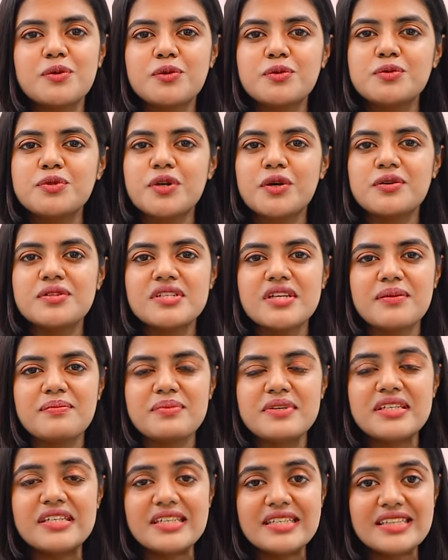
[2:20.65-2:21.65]
খুব সহজে
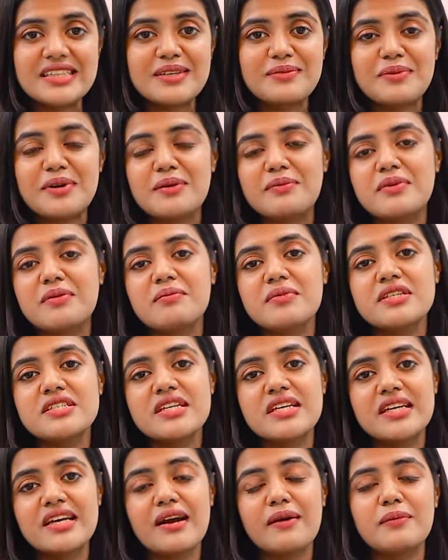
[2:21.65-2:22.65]
আপনি কিনতে পারবেন বা
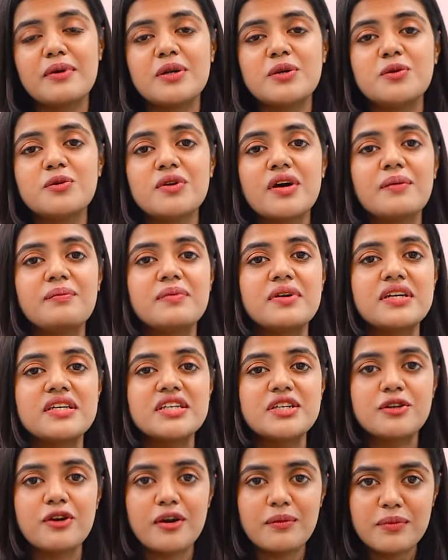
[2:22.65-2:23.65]
সেই খাবারগুলো আপনার
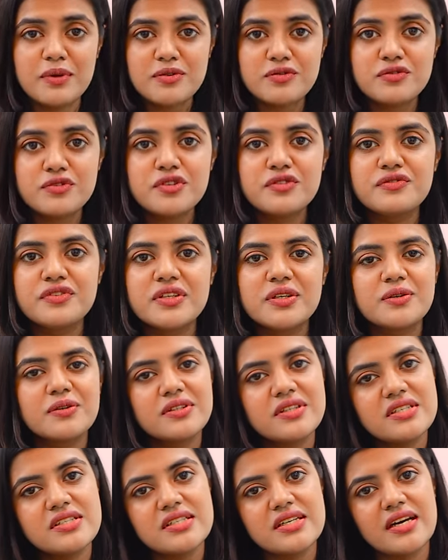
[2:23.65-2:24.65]
রিকোয়ারমেন্ট ফুলফিল
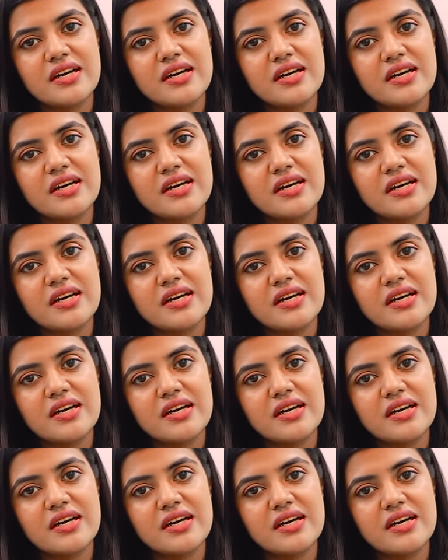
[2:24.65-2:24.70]
করতে